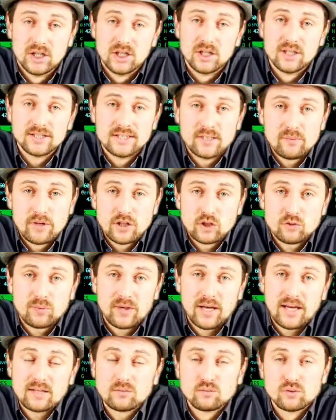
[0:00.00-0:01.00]
Und
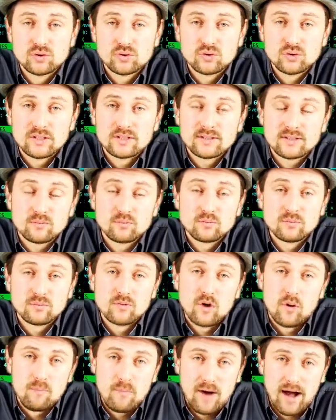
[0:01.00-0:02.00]
dementsprechend musst du das im
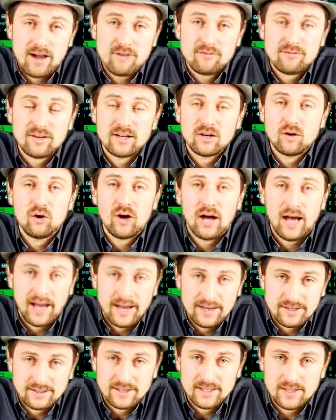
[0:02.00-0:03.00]
Normalfall auch
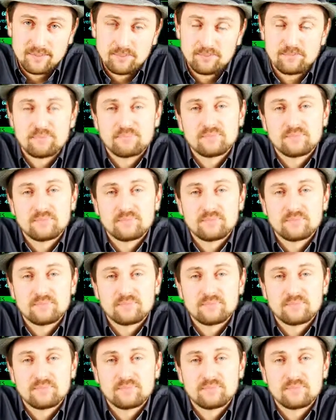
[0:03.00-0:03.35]
eingeben.